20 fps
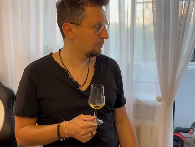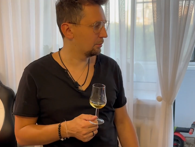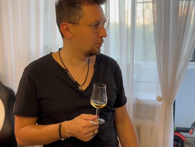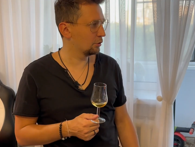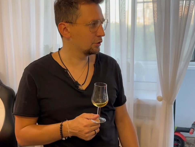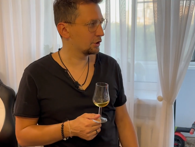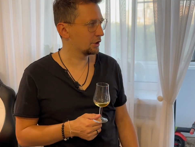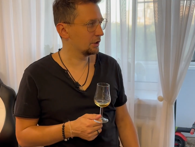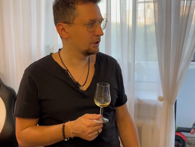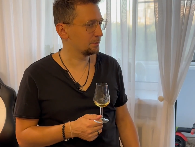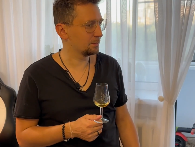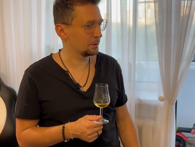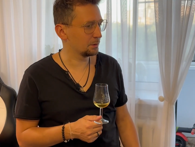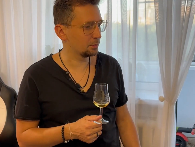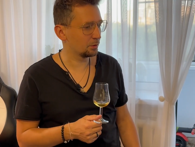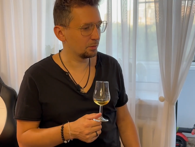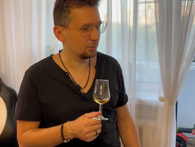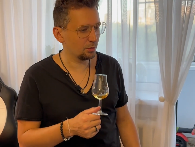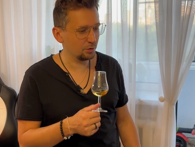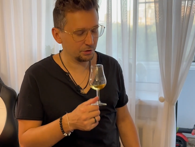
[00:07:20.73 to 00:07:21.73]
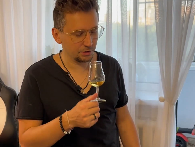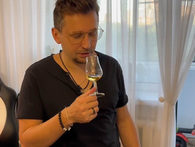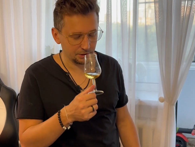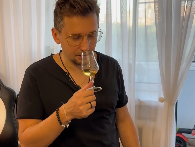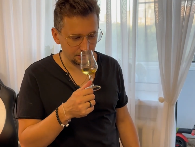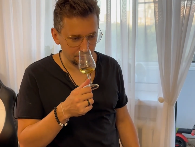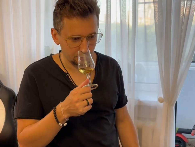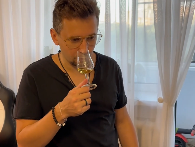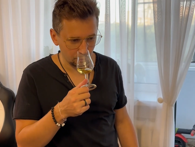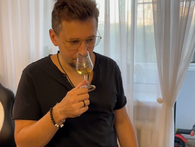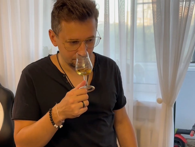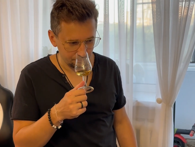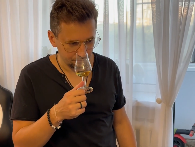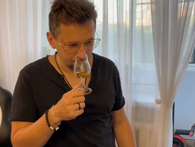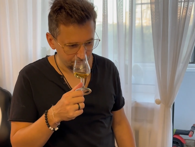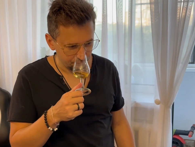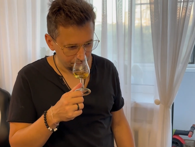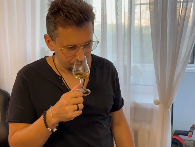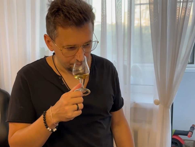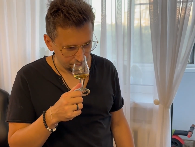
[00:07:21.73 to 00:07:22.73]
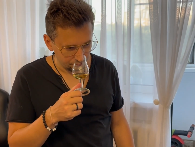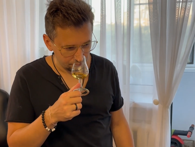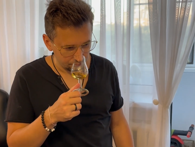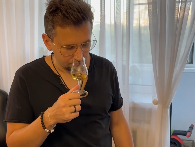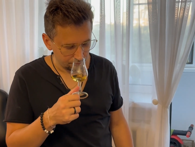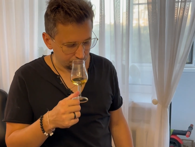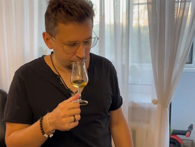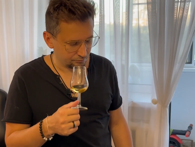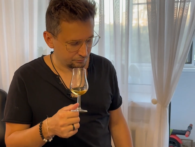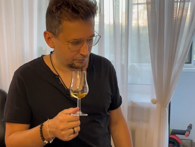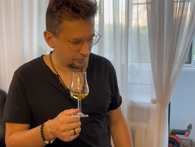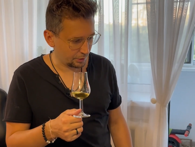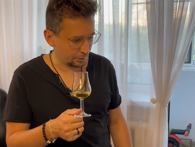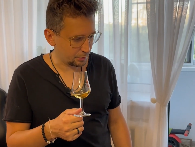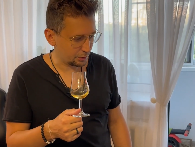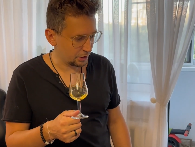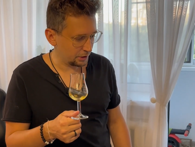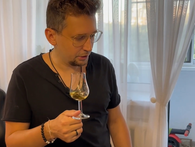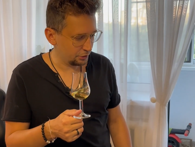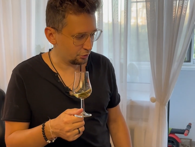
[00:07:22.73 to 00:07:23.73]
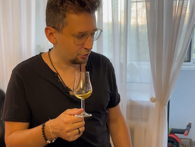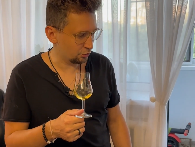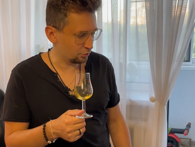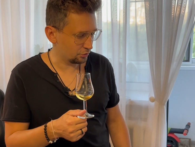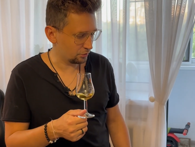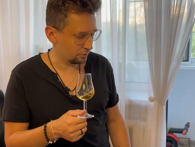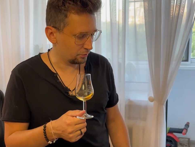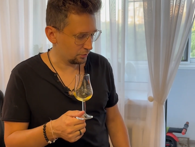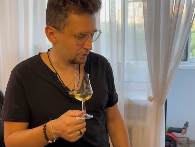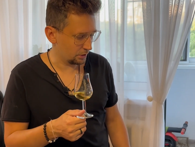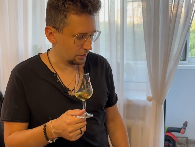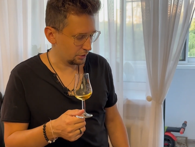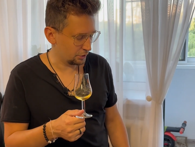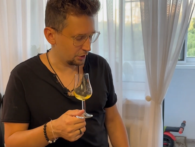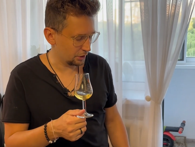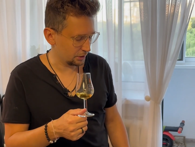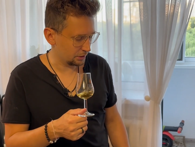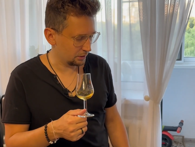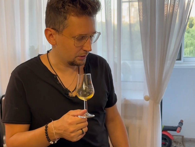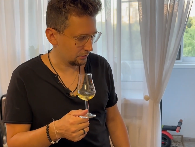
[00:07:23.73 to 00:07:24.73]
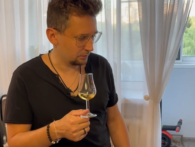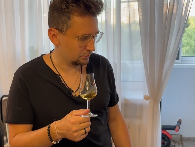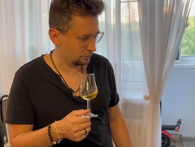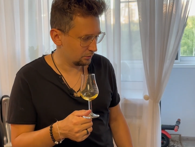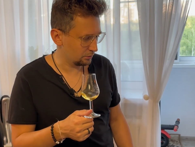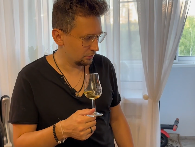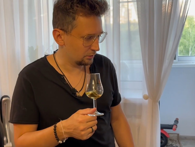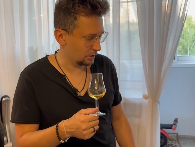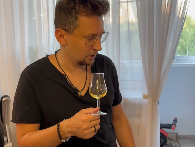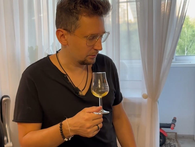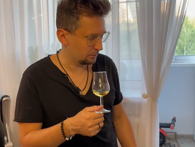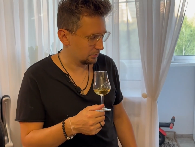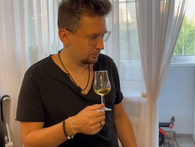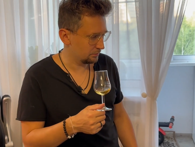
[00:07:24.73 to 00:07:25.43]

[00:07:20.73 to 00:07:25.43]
Бочки из-под бурбона я в нем вообще не чувствую, если честно. Ну, как... А,